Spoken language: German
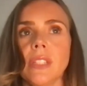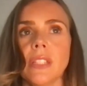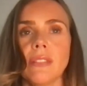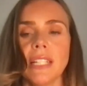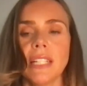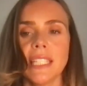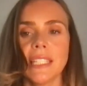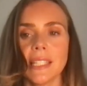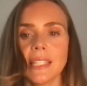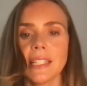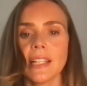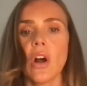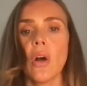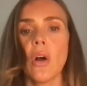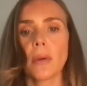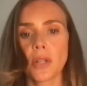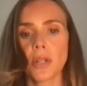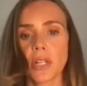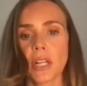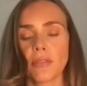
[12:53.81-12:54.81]
weil ich diesen
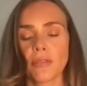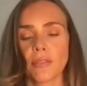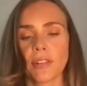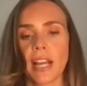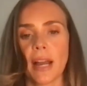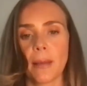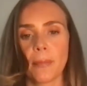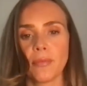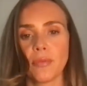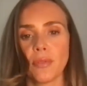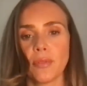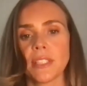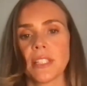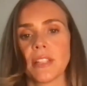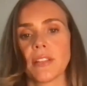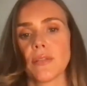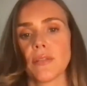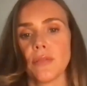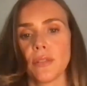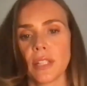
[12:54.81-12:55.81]
Raum geschaffen habe, wo ich
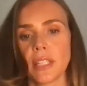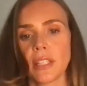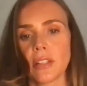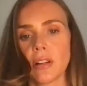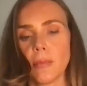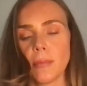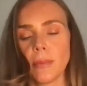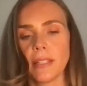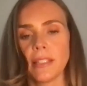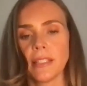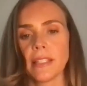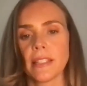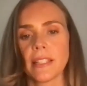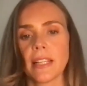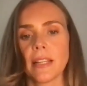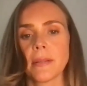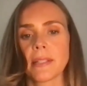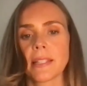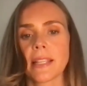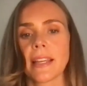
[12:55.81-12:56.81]
dann so wirklich komplett ich
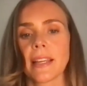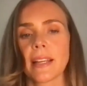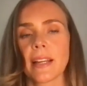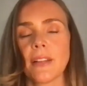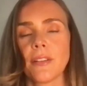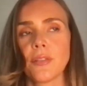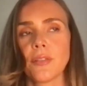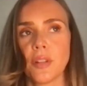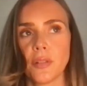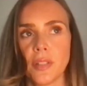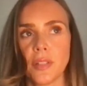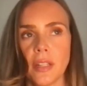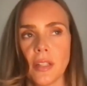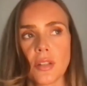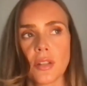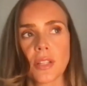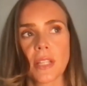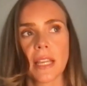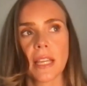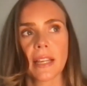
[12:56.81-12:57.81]
selber sein kann und
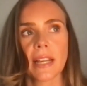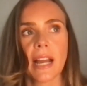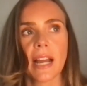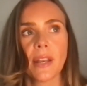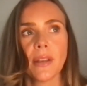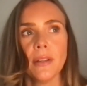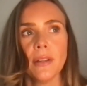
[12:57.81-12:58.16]
authentisch sein kann.